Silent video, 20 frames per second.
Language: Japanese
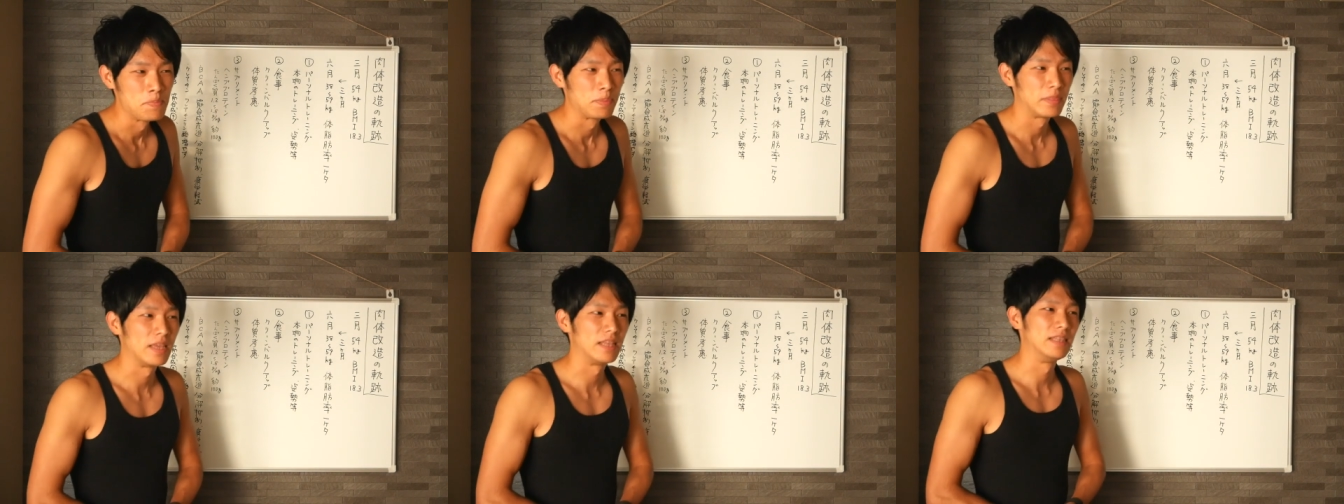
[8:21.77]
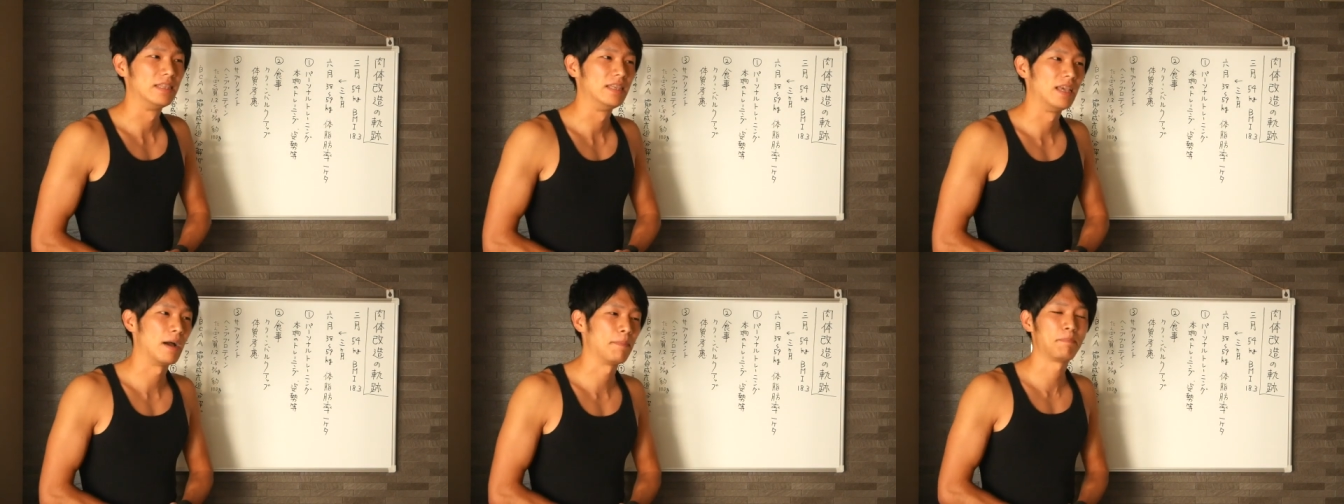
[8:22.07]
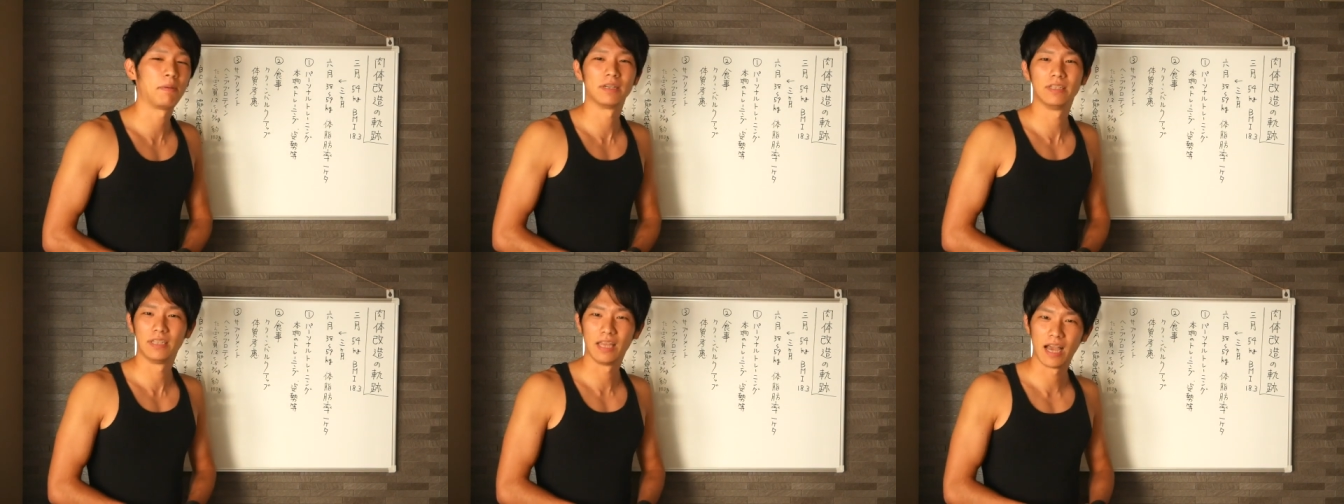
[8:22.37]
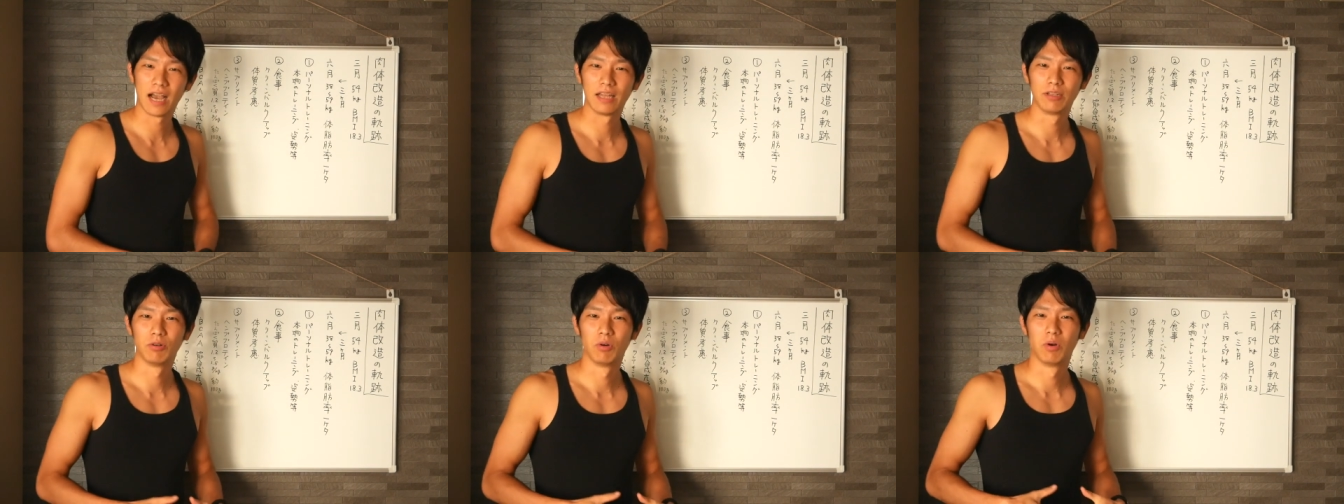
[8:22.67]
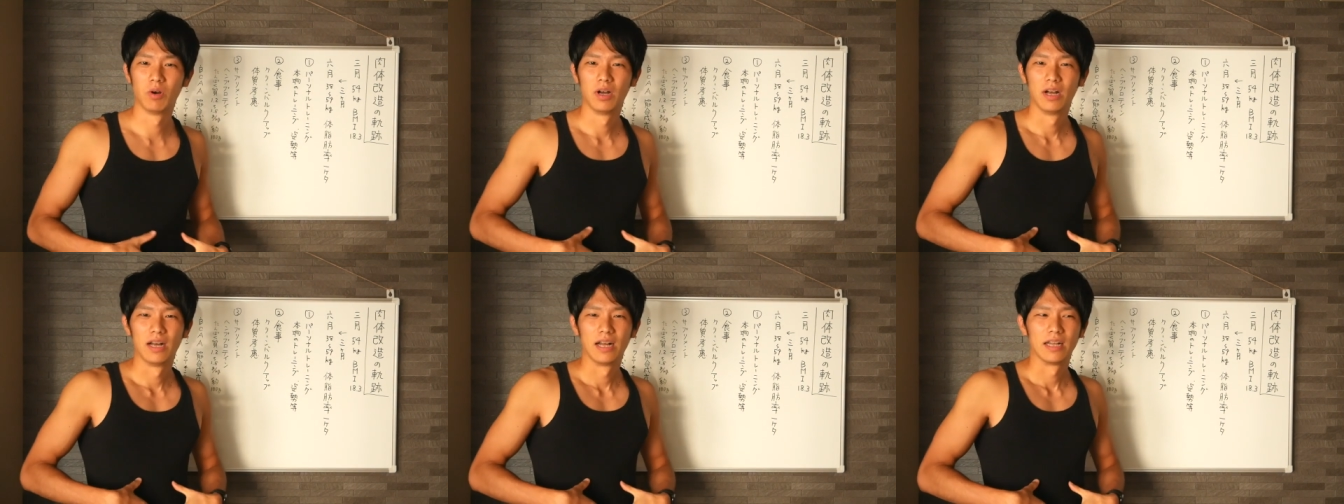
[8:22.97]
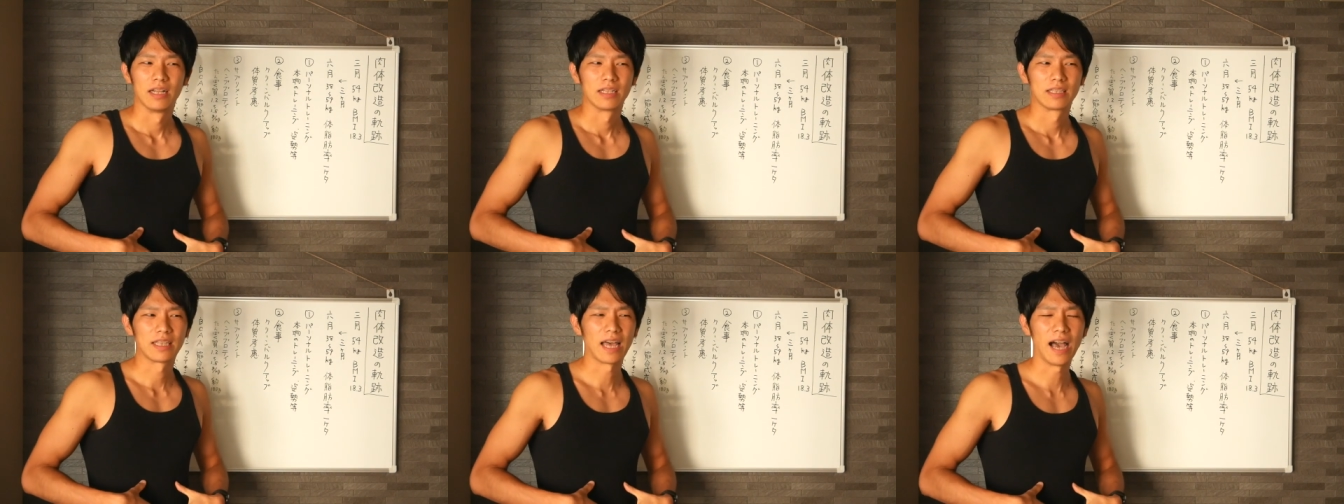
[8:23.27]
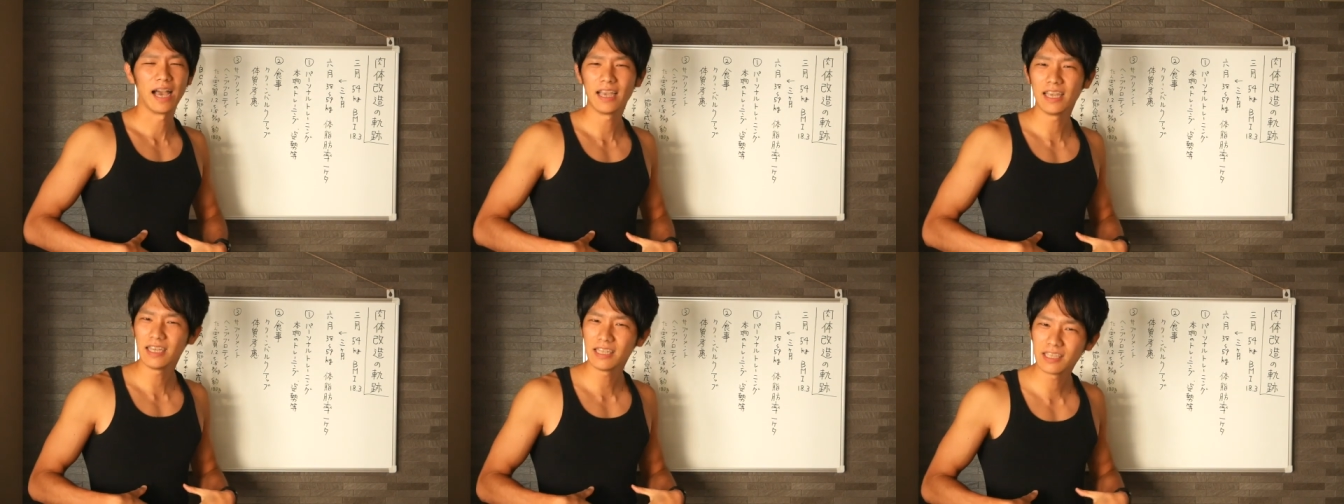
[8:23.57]
で、やっぱりね、あの、
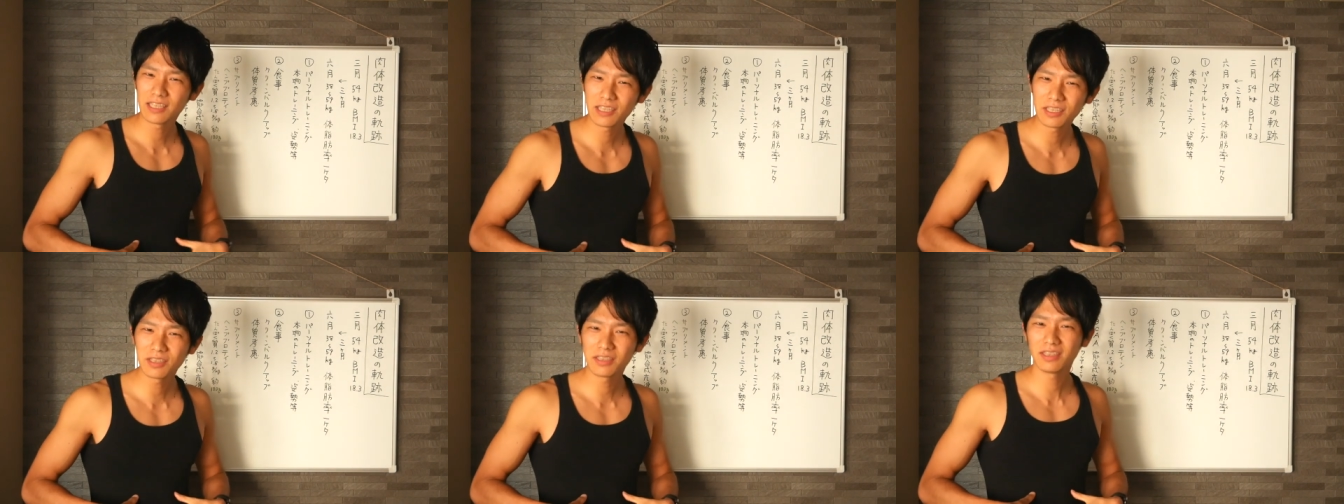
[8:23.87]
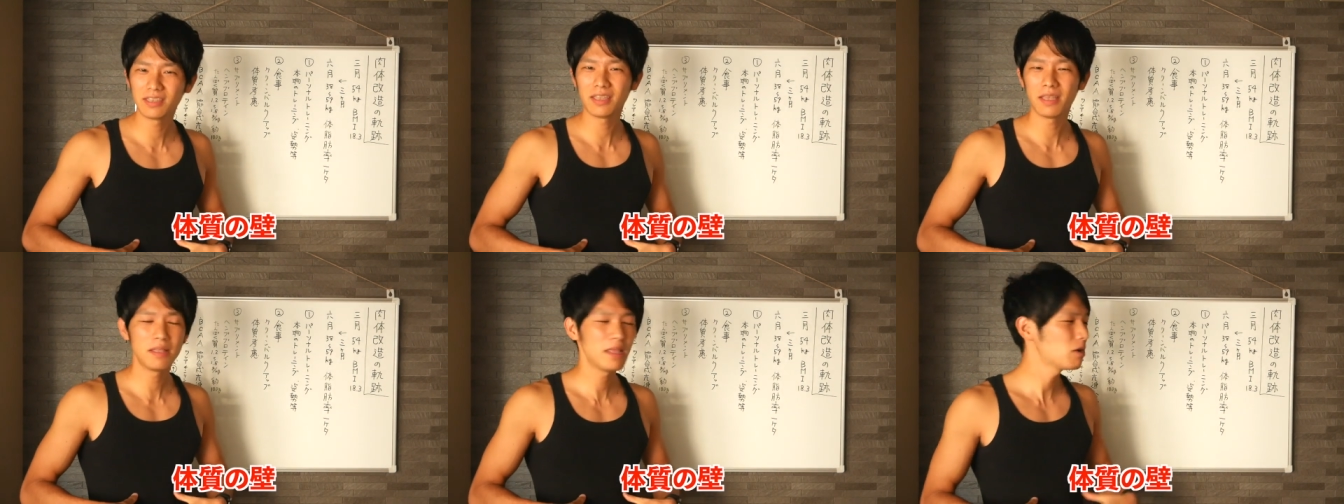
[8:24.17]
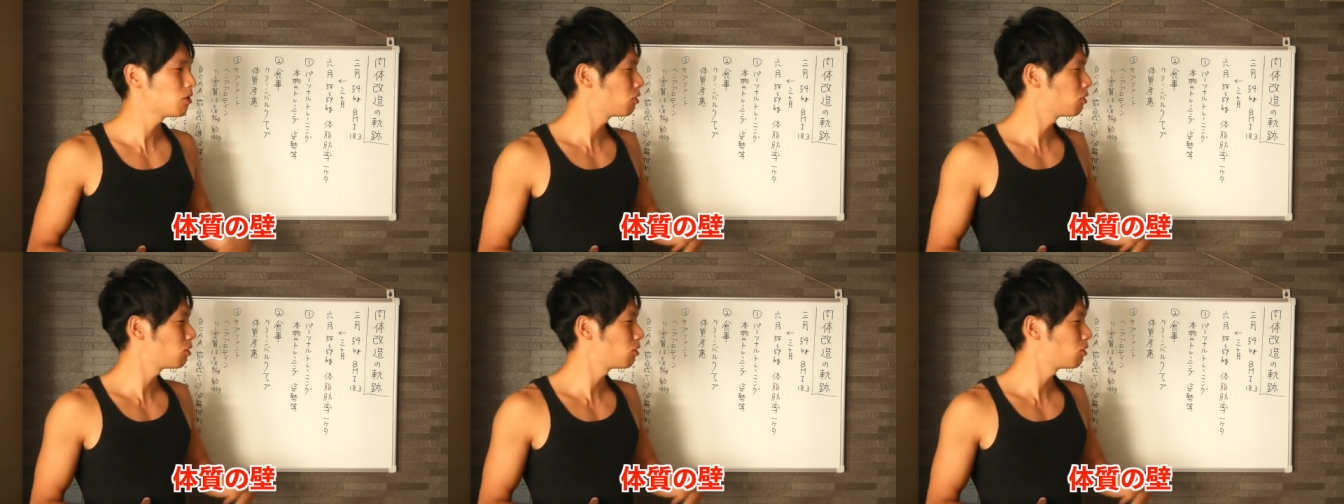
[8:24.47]
体質ってね、